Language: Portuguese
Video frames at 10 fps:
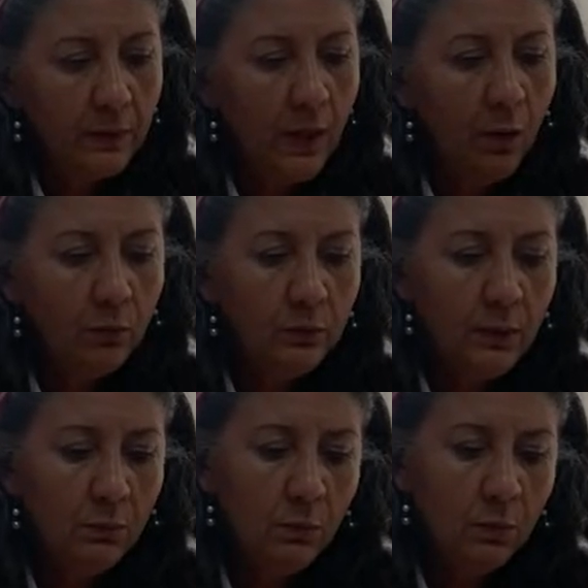
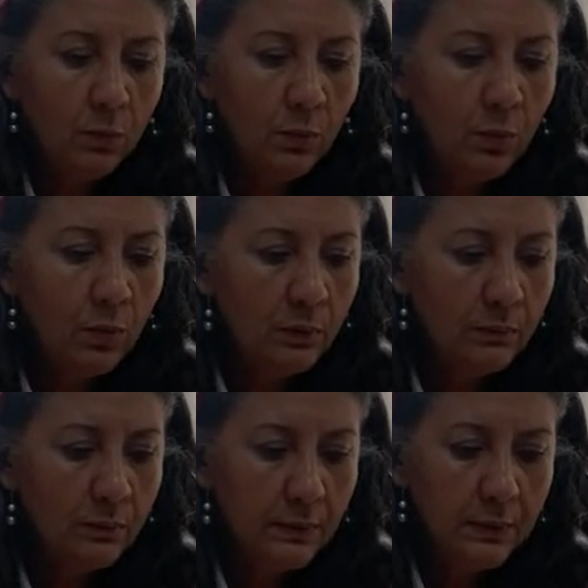algodão cru.
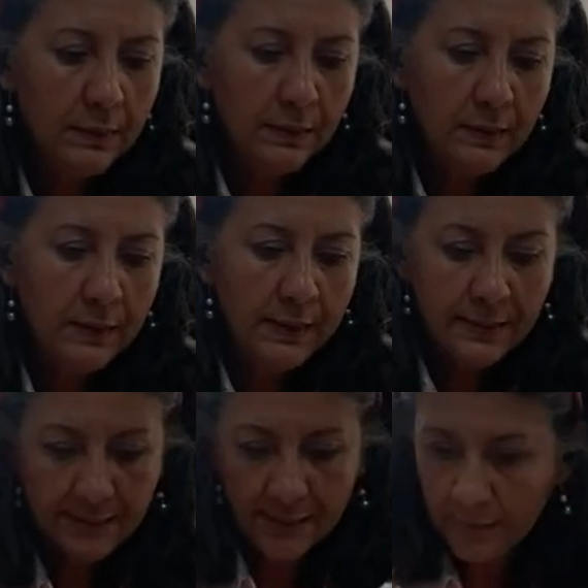
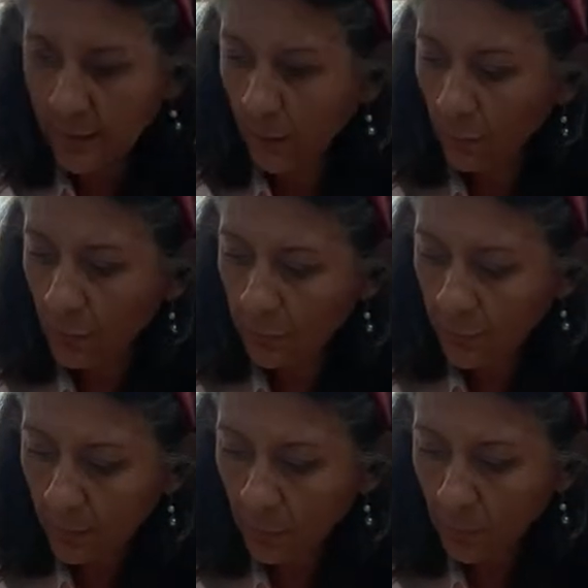Esse aqui é o
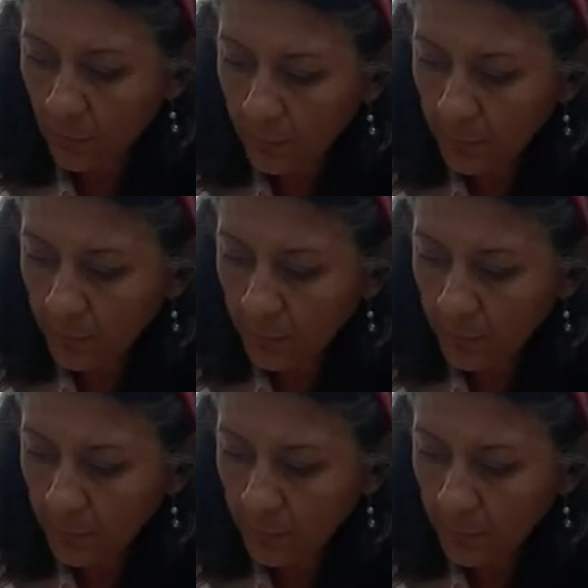número.